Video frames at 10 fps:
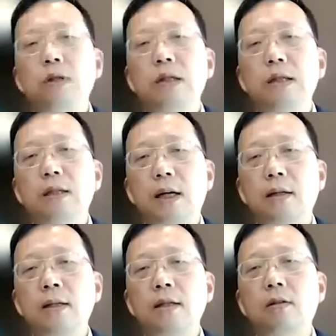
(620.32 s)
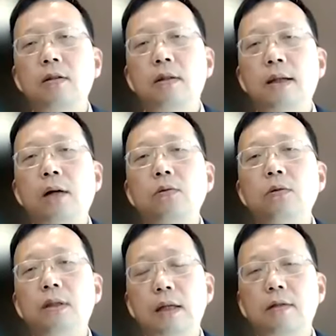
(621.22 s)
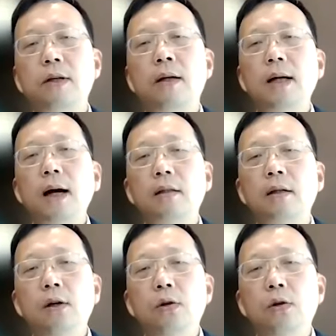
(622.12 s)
国经济长三角的这个拉动呢也是非常大的。